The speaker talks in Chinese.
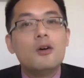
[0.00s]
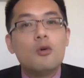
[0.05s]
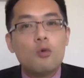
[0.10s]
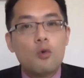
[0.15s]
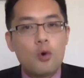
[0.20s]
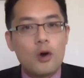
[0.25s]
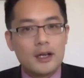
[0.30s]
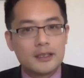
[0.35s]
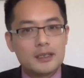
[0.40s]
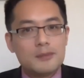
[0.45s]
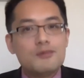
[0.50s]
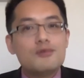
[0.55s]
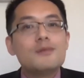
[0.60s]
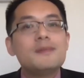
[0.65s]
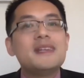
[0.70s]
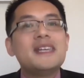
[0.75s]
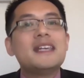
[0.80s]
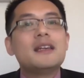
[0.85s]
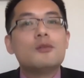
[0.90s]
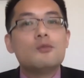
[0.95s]
我的
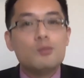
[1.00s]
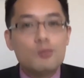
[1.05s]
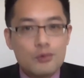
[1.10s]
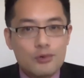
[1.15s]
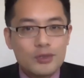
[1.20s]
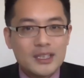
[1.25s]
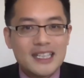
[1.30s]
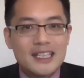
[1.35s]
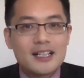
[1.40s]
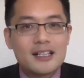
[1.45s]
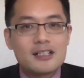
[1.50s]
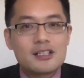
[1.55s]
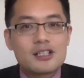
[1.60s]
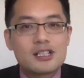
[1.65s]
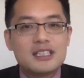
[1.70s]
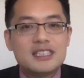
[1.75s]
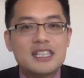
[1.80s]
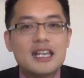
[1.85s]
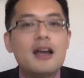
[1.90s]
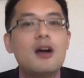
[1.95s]
目的目的很
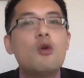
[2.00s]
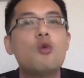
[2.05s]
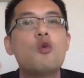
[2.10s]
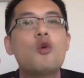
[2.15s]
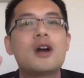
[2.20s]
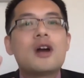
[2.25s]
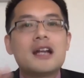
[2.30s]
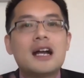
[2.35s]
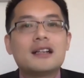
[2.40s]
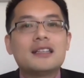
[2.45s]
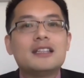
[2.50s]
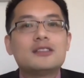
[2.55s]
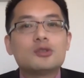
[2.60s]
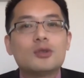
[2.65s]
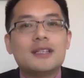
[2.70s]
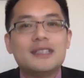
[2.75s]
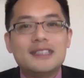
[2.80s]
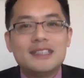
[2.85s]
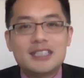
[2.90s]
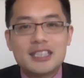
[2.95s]
直接，我让你
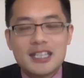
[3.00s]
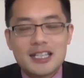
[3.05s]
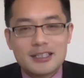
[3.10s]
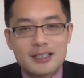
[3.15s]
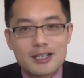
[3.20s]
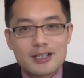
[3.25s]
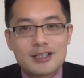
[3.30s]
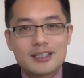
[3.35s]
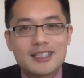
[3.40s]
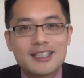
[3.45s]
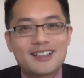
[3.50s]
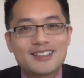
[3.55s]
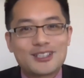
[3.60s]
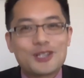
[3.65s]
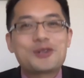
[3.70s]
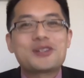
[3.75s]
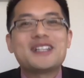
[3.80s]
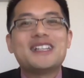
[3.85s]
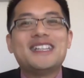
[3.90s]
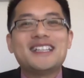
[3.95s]
做一切的事情
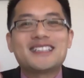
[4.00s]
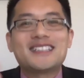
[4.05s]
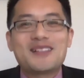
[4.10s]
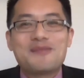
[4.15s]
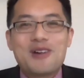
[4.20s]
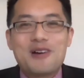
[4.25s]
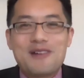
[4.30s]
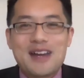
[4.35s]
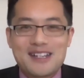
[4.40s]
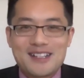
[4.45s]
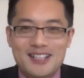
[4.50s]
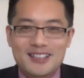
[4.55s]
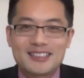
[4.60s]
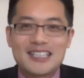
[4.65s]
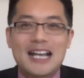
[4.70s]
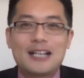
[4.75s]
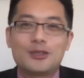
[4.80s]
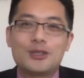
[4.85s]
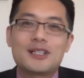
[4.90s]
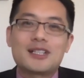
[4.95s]
都是以怎么完成
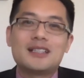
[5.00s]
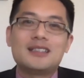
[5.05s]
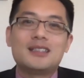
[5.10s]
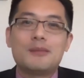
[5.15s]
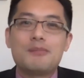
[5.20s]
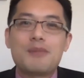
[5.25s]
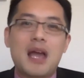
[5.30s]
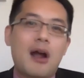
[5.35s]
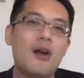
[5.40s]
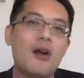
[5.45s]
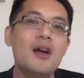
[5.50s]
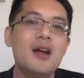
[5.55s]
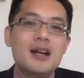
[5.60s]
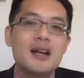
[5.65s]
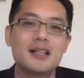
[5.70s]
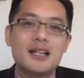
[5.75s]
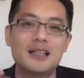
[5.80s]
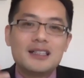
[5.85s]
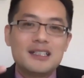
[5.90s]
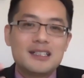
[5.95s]
大学申请表，
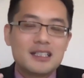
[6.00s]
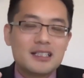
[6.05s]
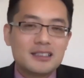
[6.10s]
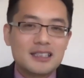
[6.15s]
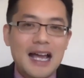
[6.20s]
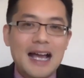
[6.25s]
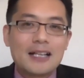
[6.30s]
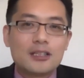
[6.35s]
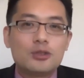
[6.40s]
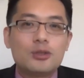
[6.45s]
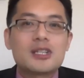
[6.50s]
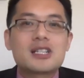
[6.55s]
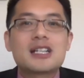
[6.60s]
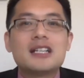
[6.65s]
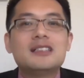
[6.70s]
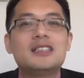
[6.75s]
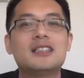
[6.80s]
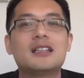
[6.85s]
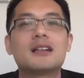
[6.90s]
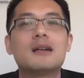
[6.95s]
对，让你这个大学
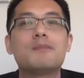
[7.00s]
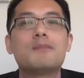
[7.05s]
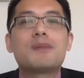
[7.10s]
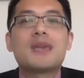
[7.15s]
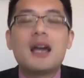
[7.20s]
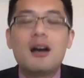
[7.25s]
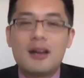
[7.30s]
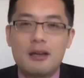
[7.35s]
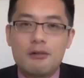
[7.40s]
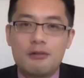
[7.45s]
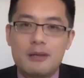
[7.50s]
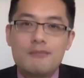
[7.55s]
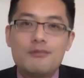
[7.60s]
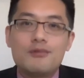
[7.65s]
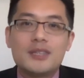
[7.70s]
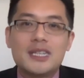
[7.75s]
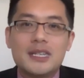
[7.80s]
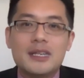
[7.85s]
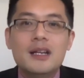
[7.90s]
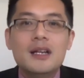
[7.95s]
申请更漂亮为
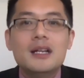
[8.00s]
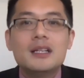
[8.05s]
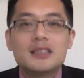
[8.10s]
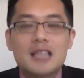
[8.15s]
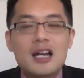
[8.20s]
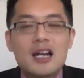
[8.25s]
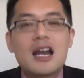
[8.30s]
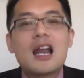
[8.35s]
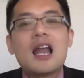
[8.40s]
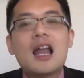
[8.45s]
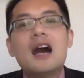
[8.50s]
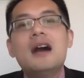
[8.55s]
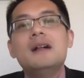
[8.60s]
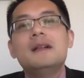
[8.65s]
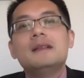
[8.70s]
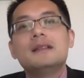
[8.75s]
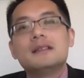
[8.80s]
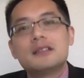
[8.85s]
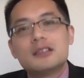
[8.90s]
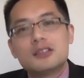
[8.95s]
目的。对，当然了，
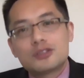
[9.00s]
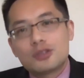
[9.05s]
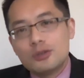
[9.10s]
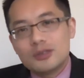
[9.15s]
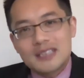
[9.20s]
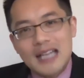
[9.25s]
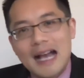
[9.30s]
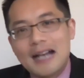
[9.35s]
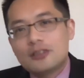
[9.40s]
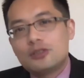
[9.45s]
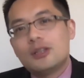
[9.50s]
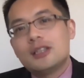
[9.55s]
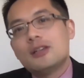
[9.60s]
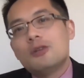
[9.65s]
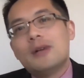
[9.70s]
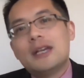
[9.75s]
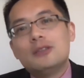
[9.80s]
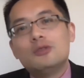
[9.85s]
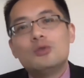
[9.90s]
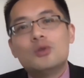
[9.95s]
从大学
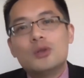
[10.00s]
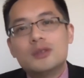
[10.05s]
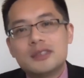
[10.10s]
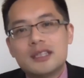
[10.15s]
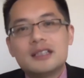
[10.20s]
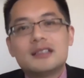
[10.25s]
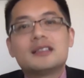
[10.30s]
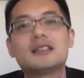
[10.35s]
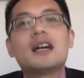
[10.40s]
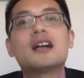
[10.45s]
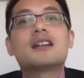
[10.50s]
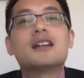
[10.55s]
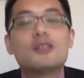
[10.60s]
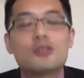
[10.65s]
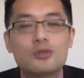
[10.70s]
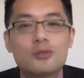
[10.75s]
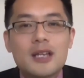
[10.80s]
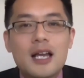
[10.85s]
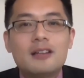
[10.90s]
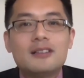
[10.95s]
的维度，那它
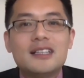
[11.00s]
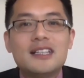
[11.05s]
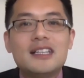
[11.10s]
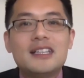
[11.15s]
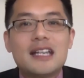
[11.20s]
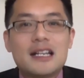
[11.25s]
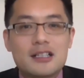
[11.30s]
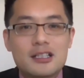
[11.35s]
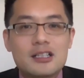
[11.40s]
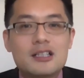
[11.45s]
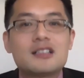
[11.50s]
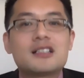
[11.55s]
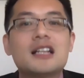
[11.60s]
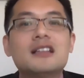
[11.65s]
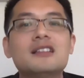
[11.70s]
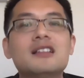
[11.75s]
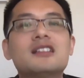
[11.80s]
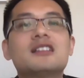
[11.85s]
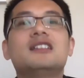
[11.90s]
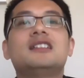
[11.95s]
更重要的一点是，
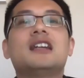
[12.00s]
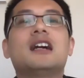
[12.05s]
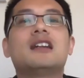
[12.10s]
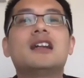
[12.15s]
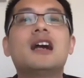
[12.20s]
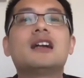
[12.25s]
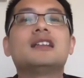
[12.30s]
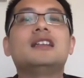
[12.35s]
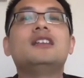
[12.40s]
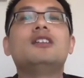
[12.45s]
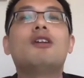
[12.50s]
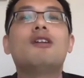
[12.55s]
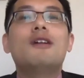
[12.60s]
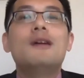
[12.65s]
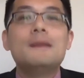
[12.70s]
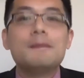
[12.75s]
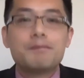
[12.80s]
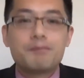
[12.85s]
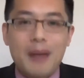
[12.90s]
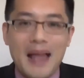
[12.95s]
真的是想让你有
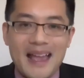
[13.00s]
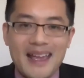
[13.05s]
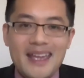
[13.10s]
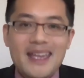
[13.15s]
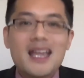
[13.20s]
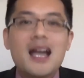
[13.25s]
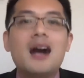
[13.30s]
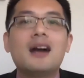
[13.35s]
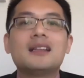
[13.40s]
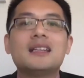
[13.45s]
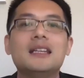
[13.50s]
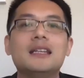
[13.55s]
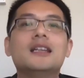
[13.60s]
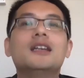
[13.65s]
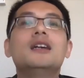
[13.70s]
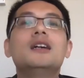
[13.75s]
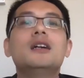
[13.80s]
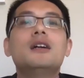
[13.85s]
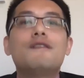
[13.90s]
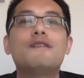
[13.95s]
培养你
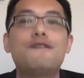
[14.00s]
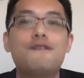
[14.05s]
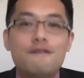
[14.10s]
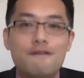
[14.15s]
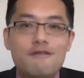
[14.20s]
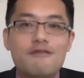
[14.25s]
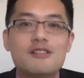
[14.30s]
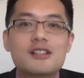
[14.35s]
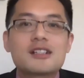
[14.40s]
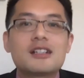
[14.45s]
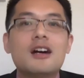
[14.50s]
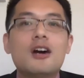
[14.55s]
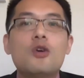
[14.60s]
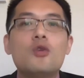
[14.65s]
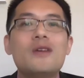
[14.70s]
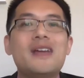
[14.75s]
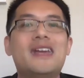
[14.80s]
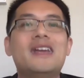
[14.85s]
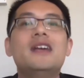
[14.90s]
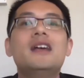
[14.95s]
服务社
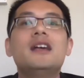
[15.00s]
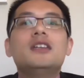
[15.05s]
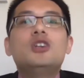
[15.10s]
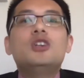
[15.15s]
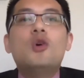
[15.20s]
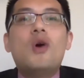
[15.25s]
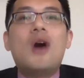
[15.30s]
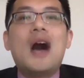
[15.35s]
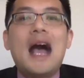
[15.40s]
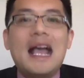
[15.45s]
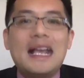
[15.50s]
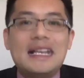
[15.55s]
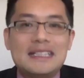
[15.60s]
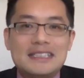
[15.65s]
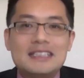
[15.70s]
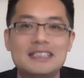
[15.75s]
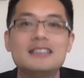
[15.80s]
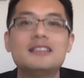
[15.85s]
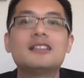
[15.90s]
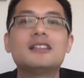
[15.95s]
会。有爱
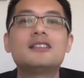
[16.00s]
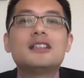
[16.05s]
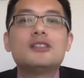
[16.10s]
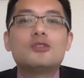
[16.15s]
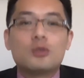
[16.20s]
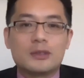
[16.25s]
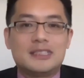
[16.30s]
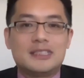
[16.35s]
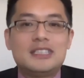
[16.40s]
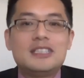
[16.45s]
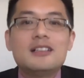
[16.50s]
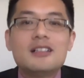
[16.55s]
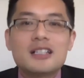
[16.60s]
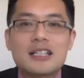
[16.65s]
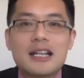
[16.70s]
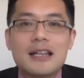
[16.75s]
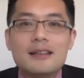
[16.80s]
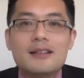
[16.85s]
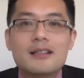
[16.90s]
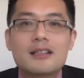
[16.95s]
心的这种精
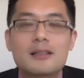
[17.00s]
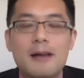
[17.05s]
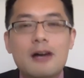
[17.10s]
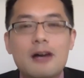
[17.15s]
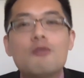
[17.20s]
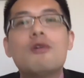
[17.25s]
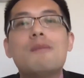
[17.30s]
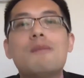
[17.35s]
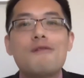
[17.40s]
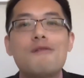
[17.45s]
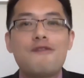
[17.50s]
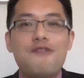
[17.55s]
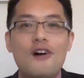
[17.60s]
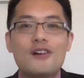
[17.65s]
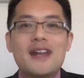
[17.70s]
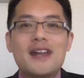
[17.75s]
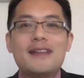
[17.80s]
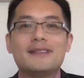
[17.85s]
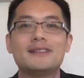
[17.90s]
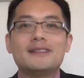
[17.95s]
神，是吧？我不
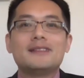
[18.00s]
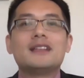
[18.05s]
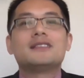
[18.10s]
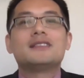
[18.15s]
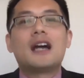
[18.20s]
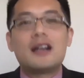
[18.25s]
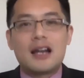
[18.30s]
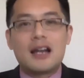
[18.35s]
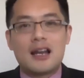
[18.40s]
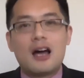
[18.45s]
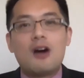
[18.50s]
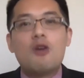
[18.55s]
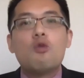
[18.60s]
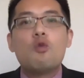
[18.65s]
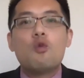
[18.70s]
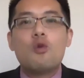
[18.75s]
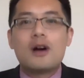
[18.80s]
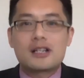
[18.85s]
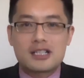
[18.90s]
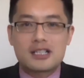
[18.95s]
否认。那当然了，
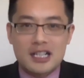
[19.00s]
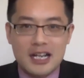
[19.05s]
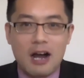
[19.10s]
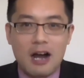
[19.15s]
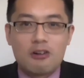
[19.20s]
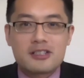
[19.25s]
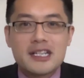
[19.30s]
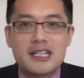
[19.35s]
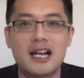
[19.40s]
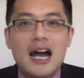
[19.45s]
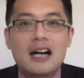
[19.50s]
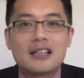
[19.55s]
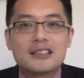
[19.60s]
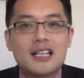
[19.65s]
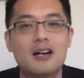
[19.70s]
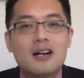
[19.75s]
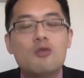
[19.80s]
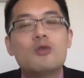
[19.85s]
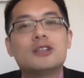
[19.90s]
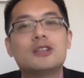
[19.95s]
我是搞这行
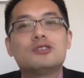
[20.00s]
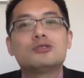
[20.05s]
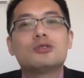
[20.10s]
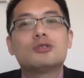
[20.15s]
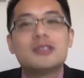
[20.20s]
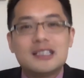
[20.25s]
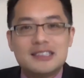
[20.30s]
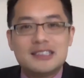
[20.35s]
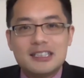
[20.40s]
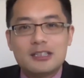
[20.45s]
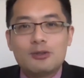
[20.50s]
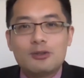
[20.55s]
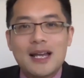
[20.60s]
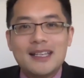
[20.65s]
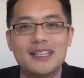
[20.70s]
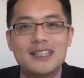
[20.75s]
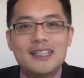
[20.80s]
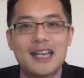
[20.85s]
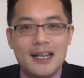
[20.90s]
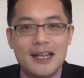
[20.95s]
的，我就做的极
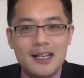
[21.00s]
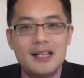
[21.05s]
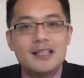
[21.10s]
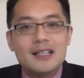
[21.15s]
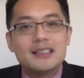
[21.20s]
端一点。